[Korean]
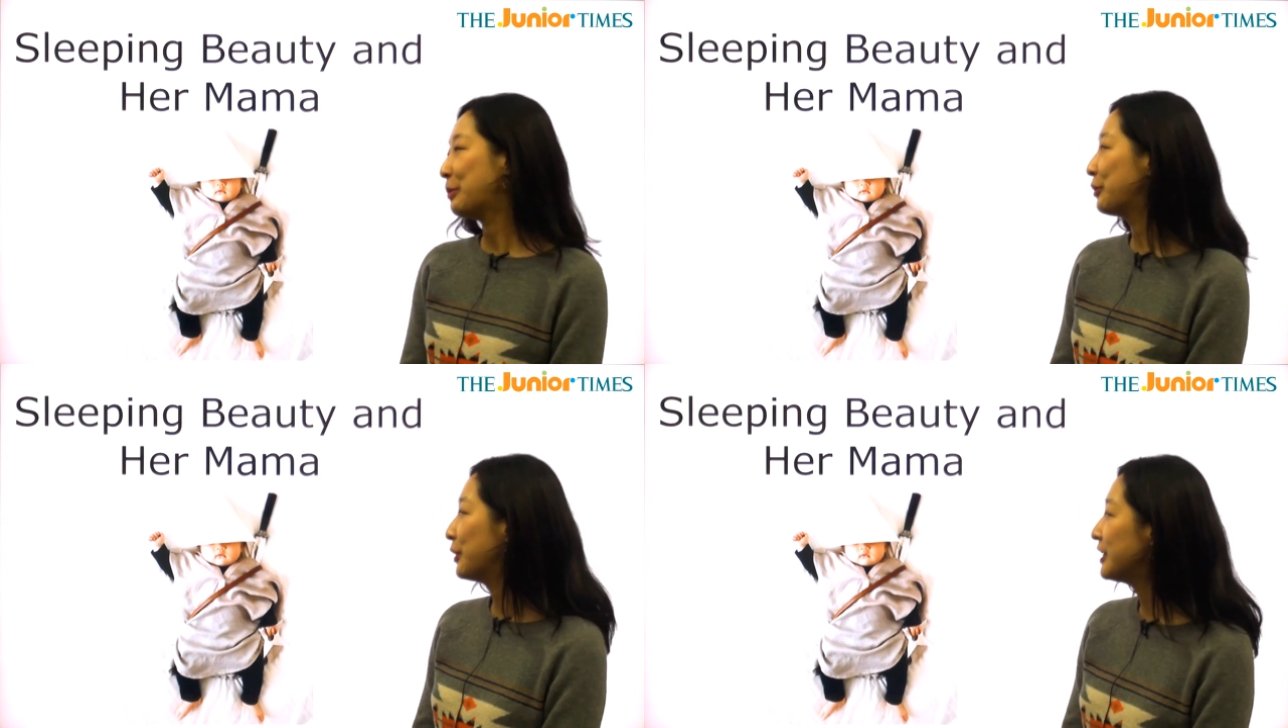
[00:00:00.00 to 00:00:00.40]

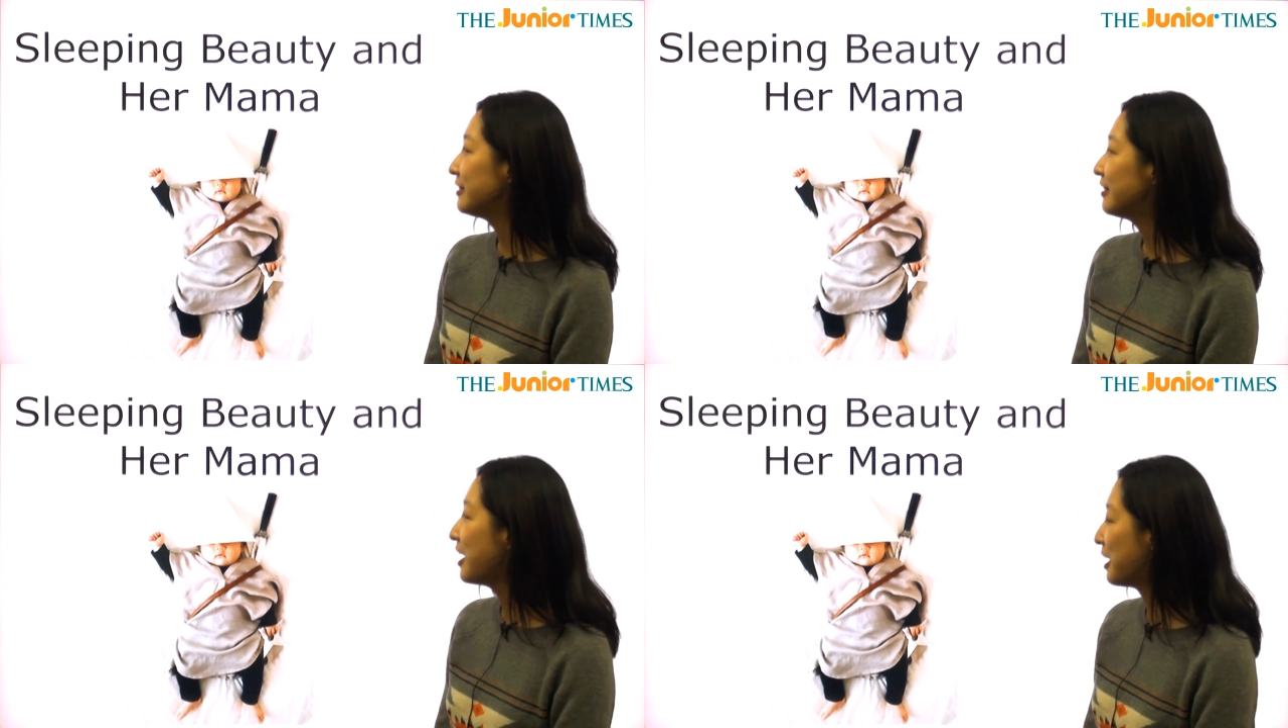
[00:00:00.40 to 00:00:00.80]

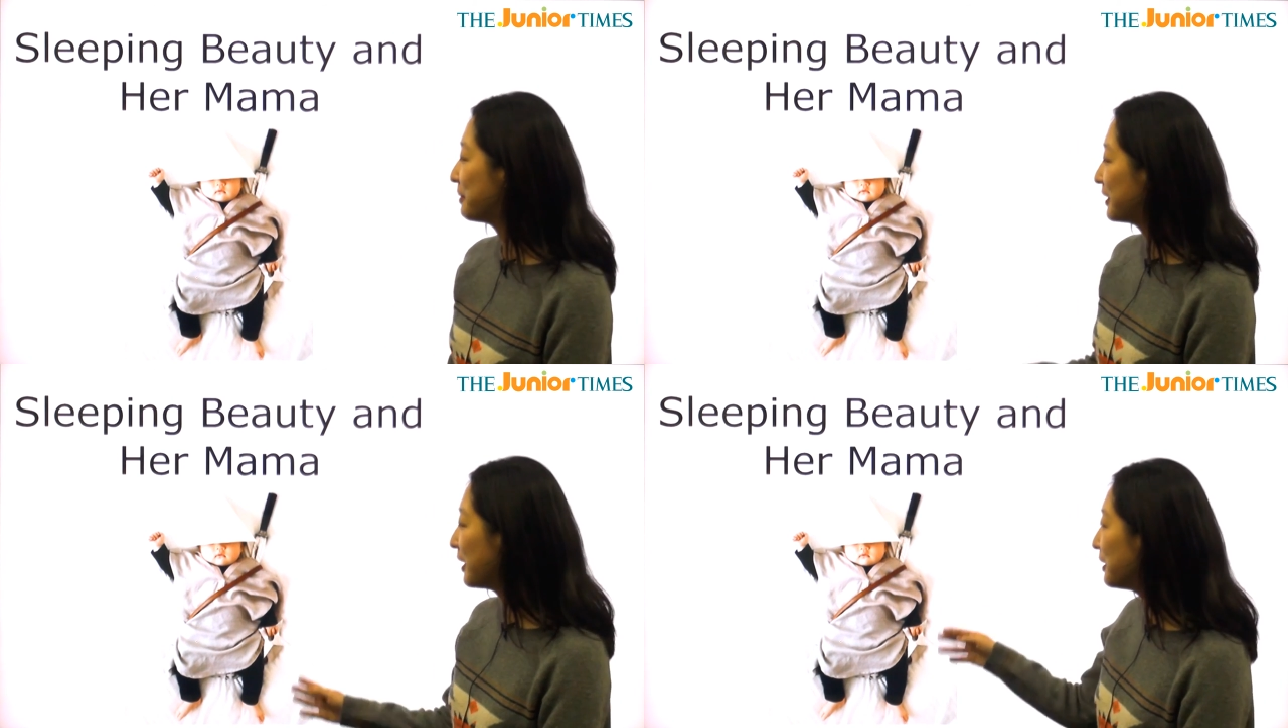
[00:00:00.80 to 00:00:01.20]
하는데
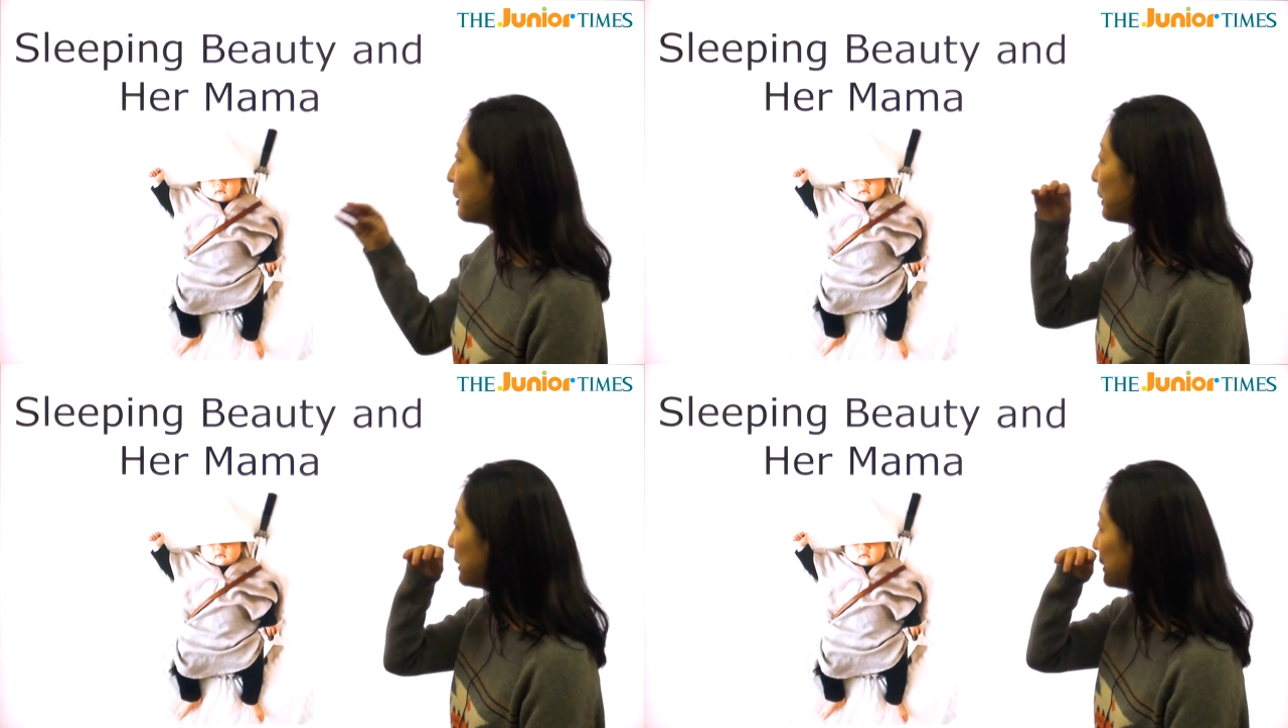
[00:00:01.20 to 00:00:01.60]
아마
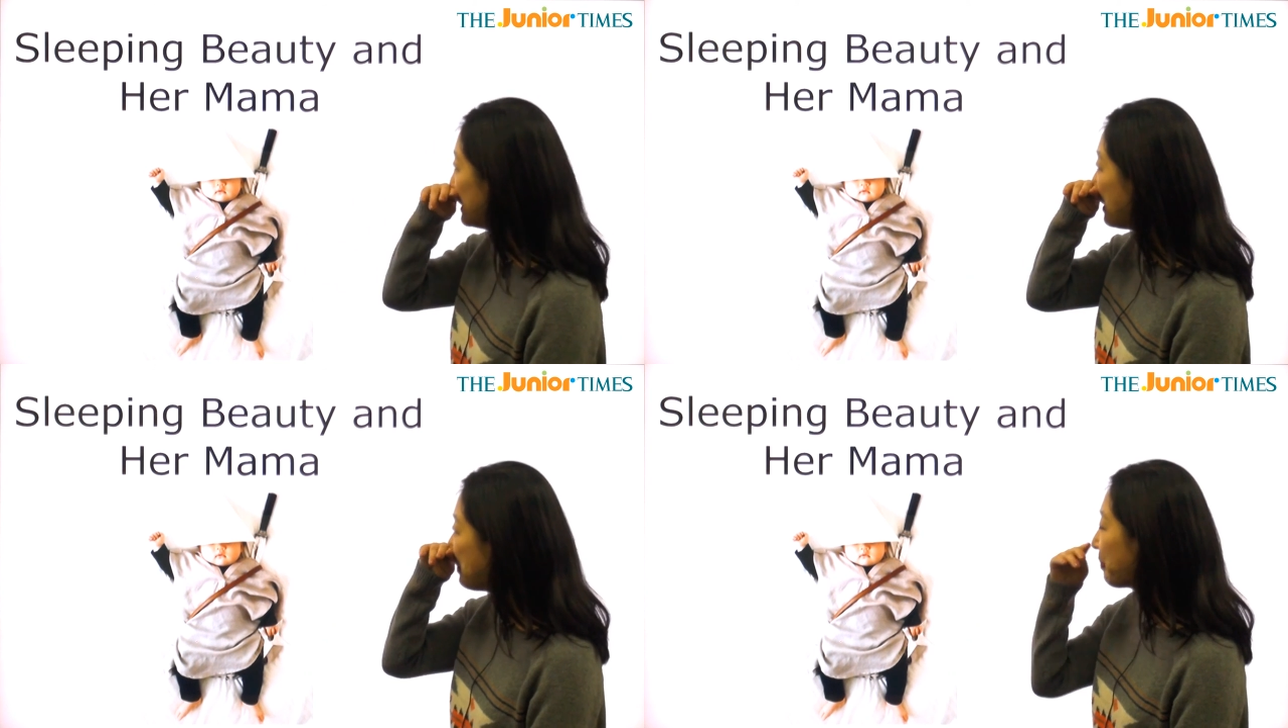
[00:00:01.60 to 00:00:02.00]
딸인가 봐요. 그죠?